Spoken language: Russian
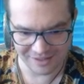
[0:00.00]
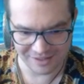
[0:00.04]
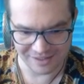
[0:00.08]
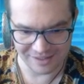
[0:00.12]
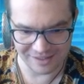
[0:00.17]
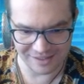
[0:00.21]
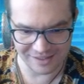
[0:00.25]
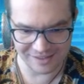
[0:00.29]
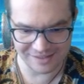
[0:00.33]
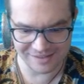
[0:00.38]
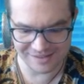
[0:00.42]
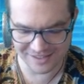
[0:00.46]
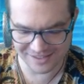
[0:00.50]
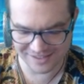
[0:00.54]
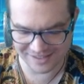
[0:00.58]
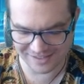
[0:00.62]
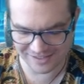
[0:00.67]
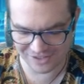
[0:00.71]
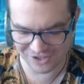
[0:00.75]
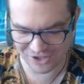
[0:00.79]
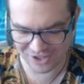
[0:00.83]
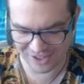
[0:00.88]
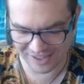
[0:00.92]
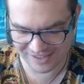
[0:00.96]
И
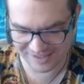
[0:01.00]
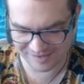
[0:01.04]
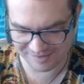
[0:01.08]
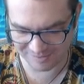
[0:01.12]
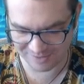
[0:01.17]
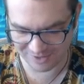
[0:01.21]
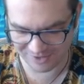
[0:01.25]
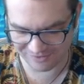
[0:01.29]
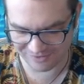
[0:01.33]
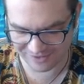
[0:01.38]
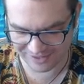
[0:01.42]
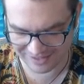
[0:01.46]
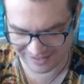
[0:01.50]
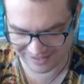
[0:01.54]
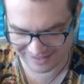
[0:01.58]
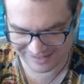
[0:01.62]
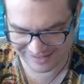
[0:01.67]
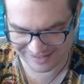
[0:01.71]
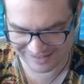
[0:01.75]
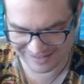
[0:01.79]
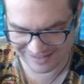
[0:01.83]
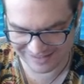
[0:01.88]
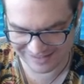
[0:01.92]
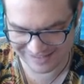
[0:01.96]
единственный шанс был выиграть,
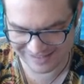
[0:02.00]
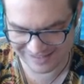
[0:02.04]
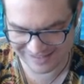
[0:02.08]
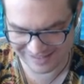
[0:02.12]
это из